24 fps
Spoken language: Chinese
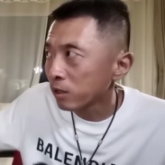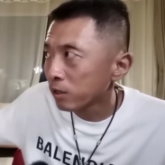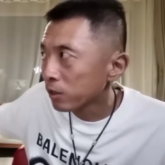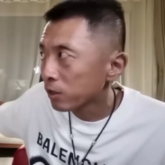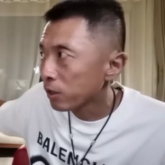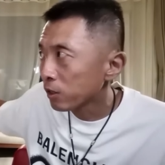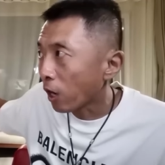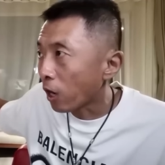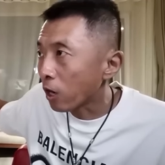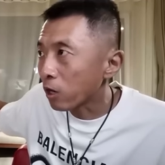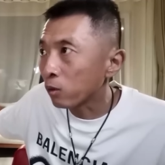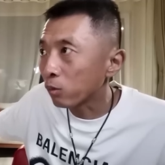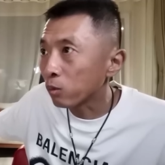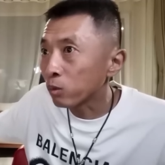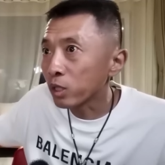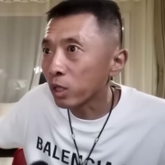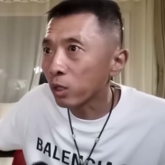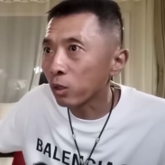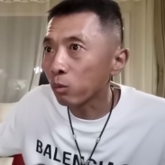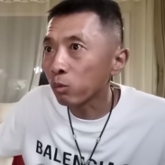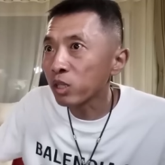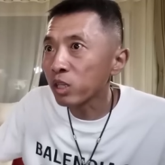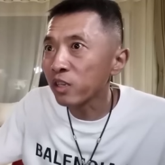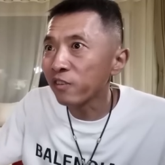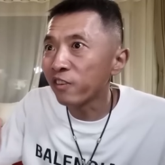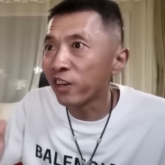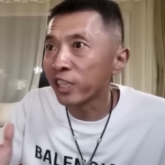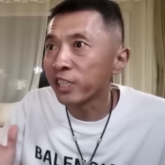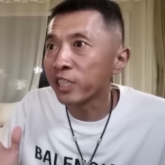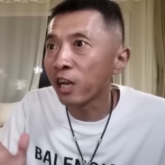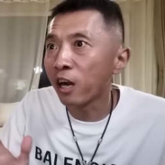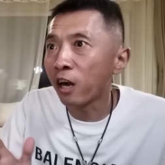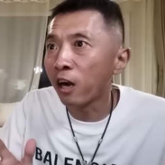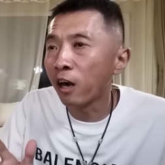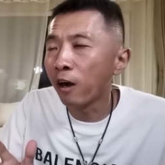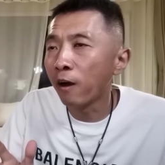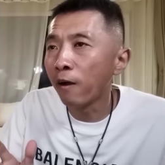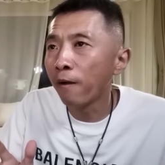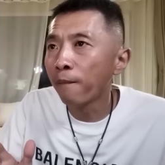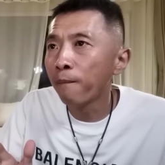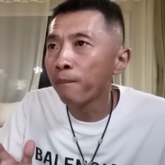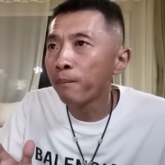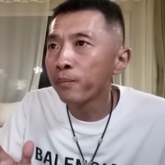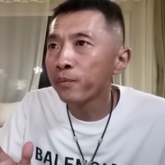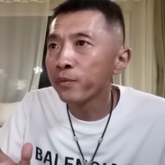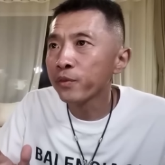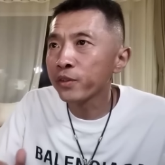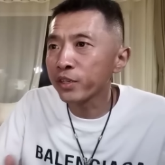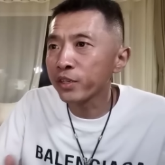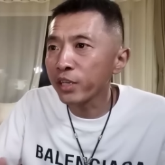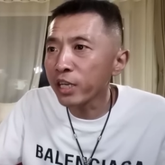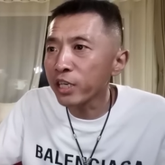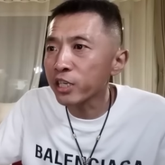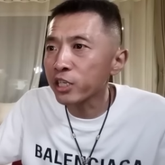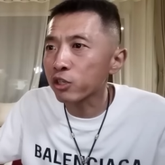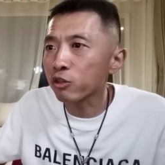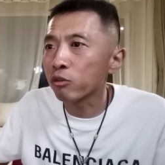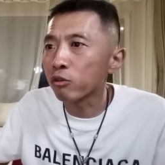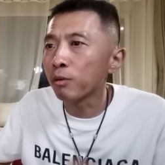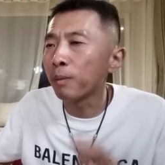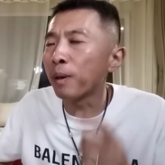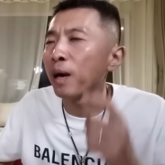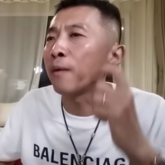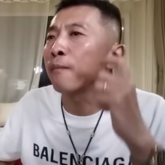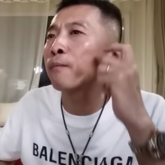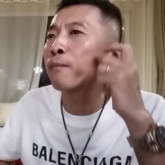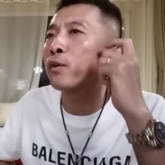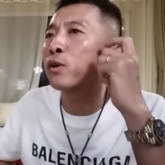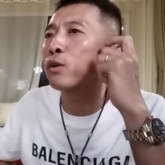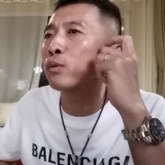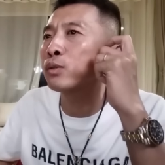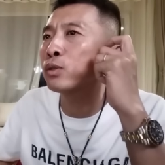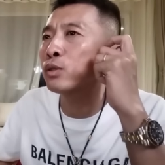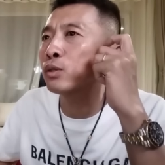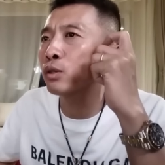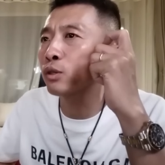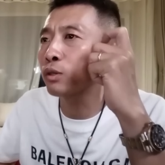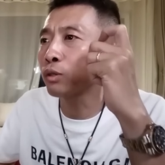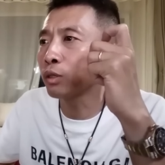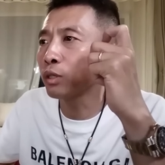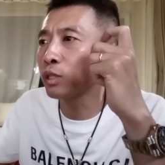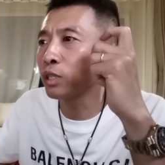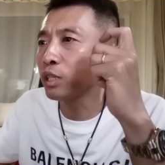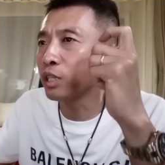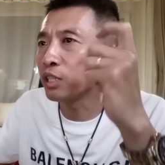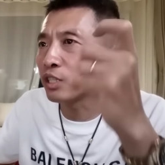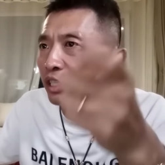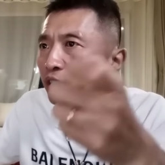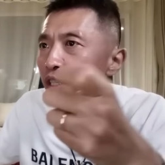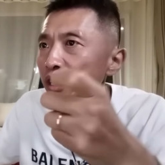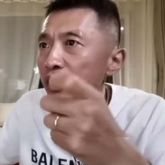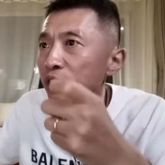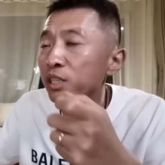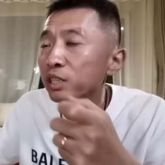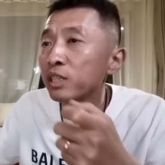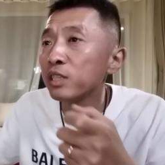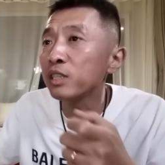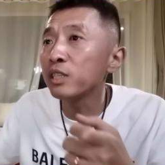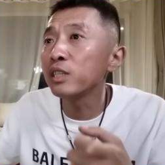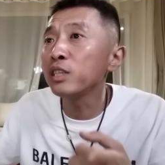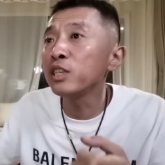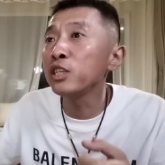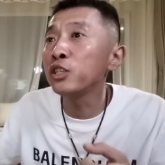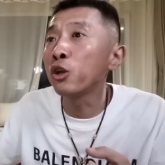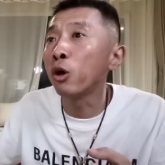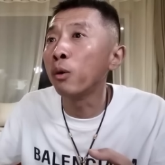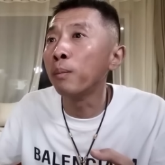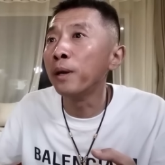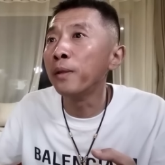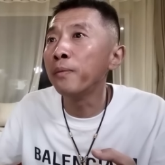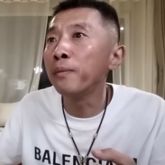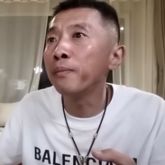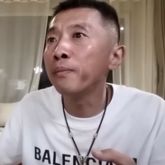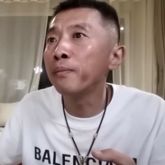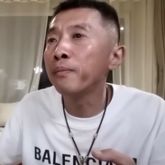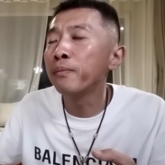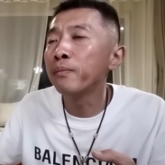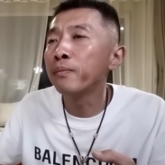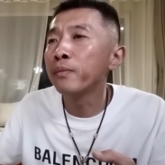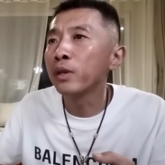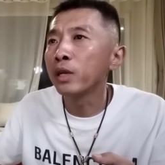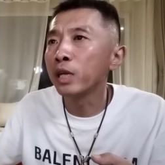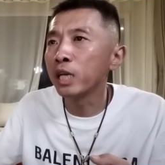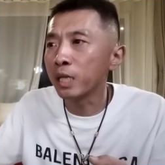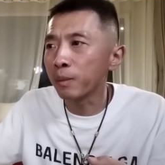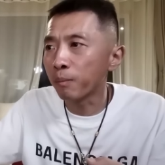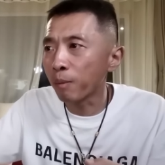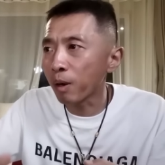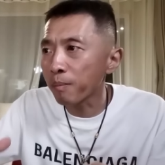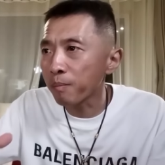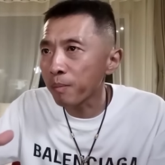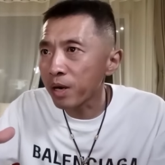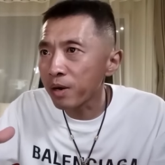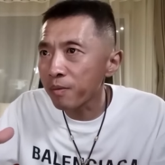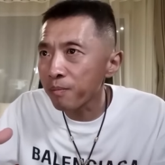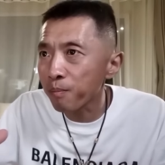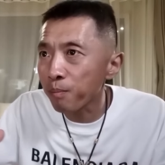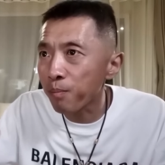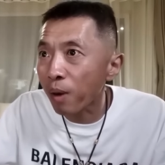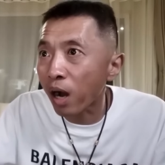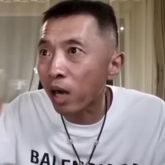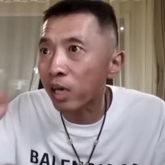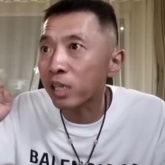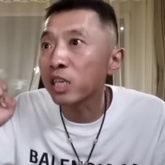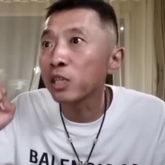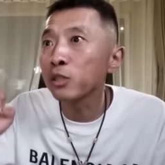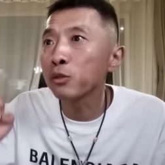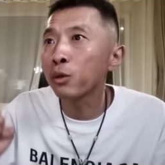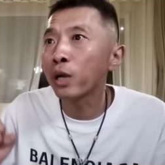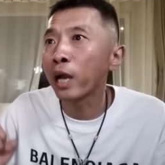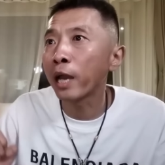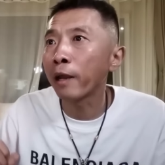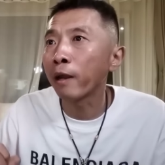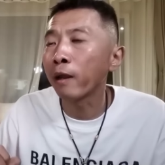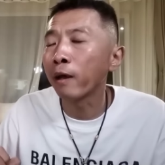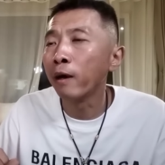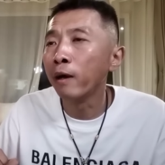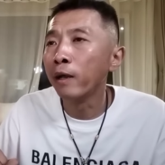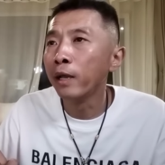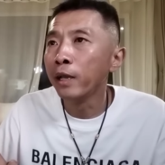二楼这个楼梯往下。这时候吧，过就一敲门，里面门马上就开了。